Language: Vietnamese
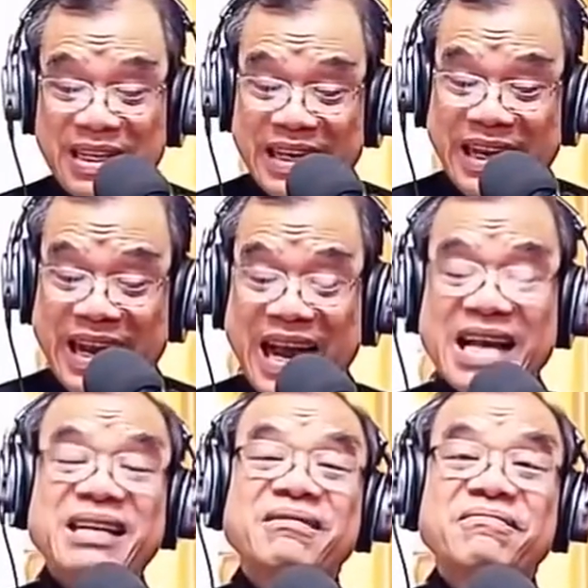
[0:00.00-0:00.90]
kẻ
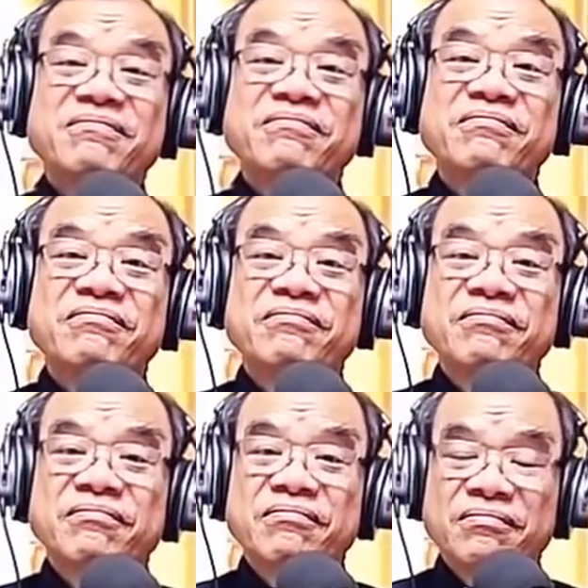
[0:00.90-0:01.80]
ác
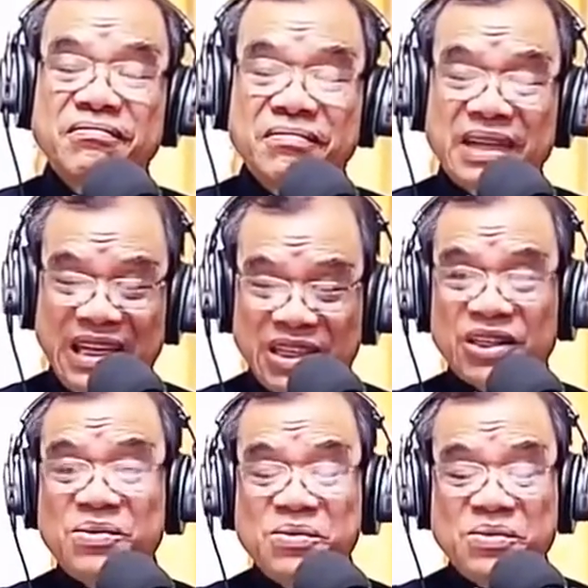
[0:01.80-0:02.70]
kẻ
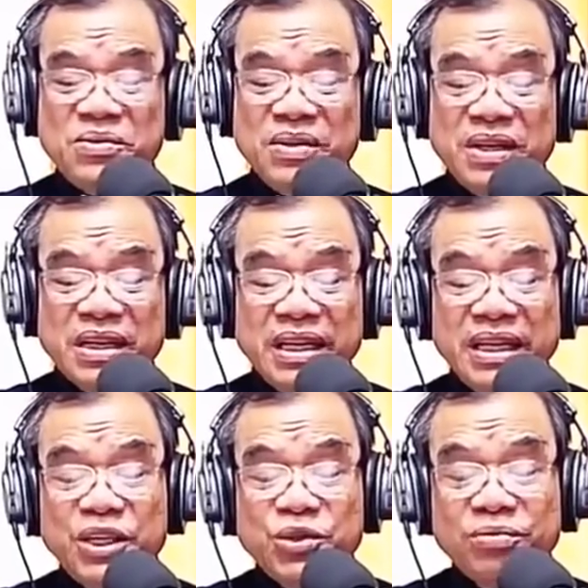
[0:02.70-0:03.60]
xấu
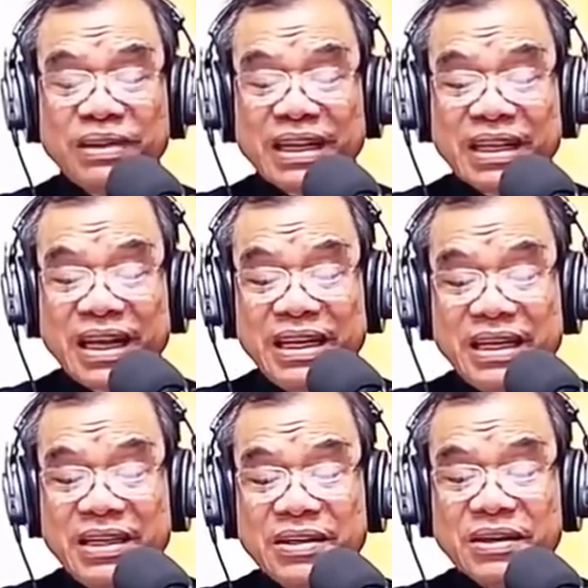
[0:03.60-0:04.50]
khiến chúng ta
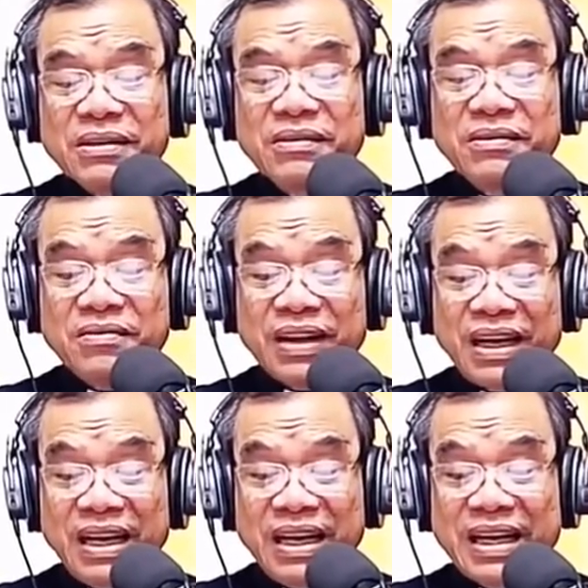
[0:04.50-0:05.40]
thấy được và
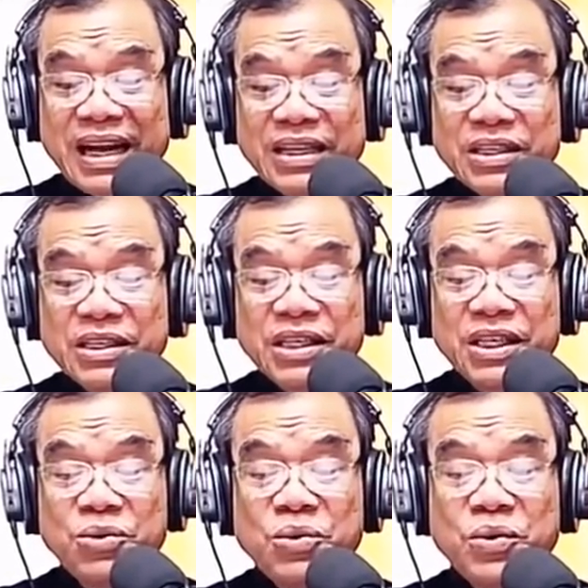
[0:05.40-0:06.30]
lên án sự
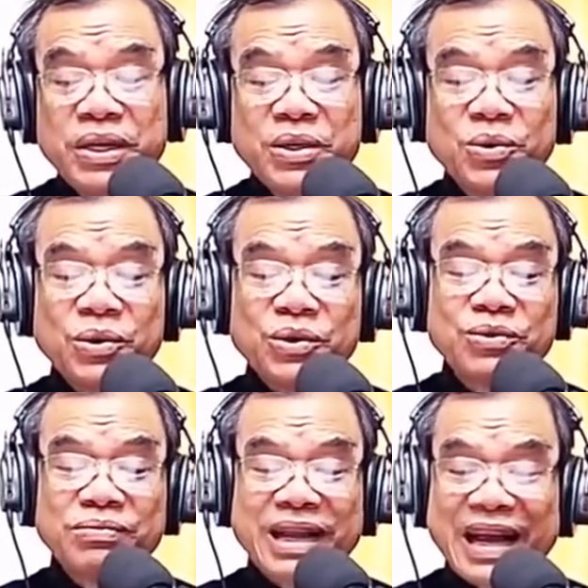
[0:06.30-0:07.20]
yếu đuối của
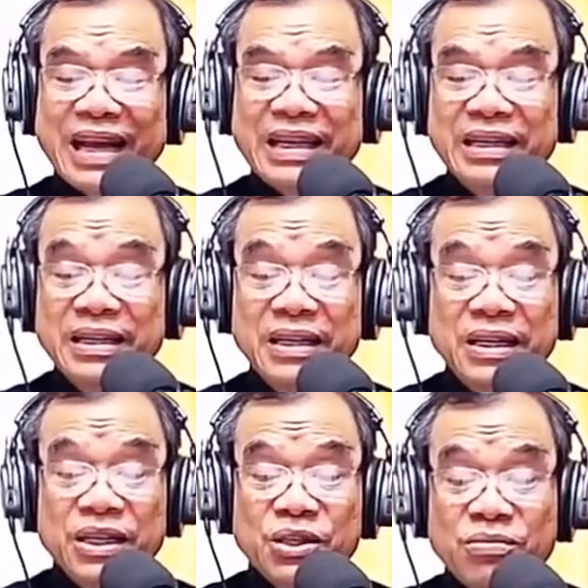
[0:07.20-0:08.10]
chúng ta
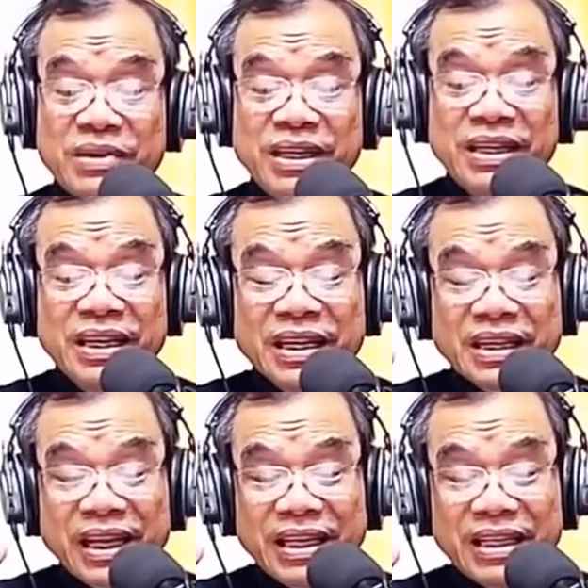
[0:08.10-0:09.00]
trong khi
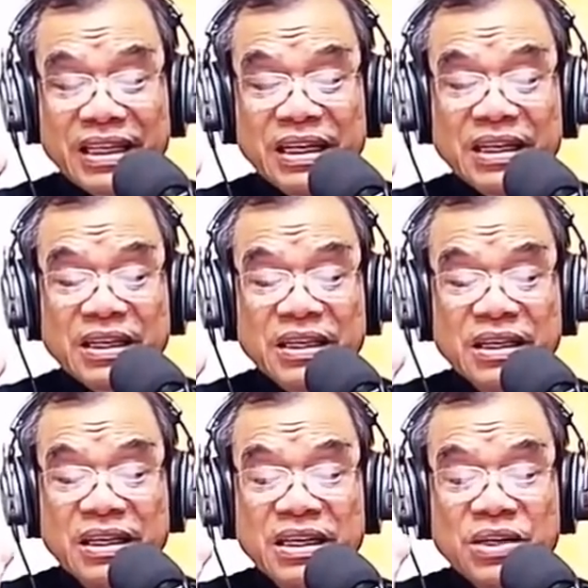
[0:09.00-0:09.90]
thánh thần
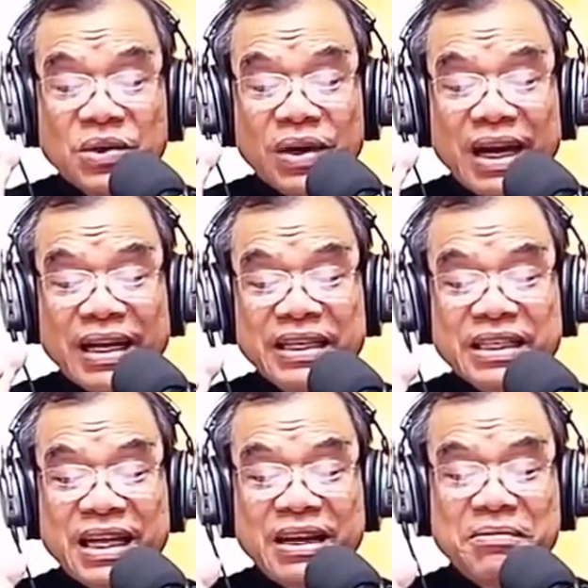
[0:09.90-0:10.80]
đưa nó ra ánh
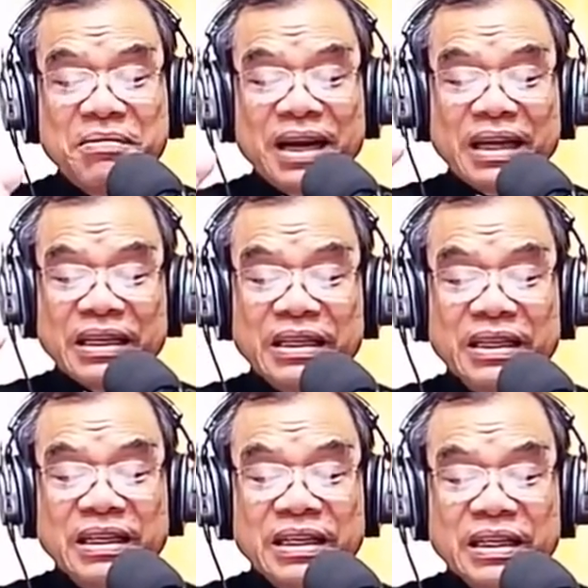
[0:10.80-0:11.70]
sáng bằng
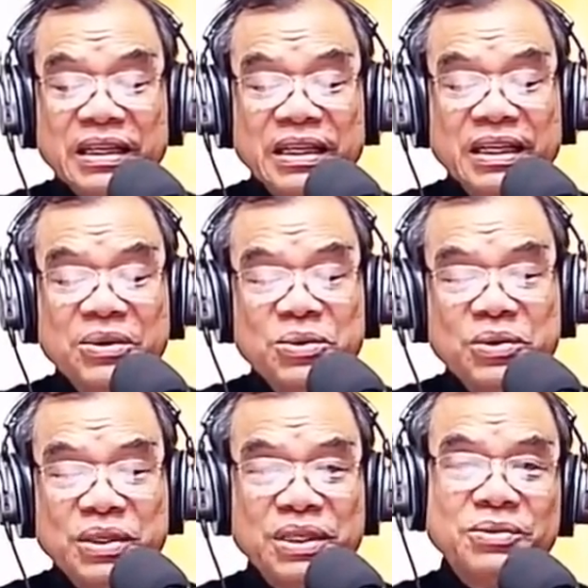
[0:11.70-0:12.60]
tình yêu
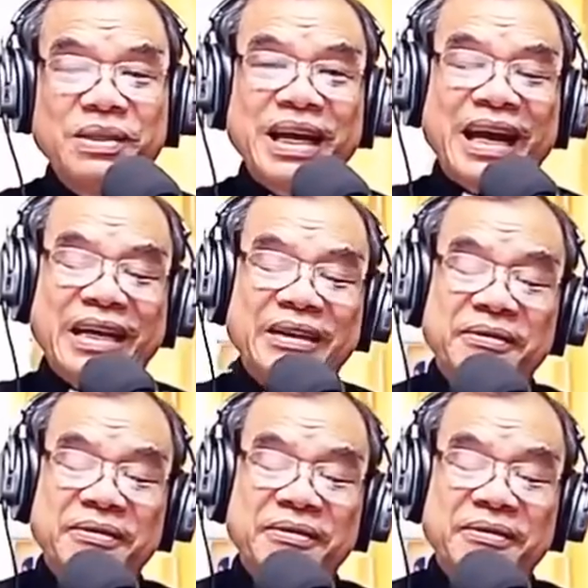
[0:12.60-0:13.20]
dịu dàng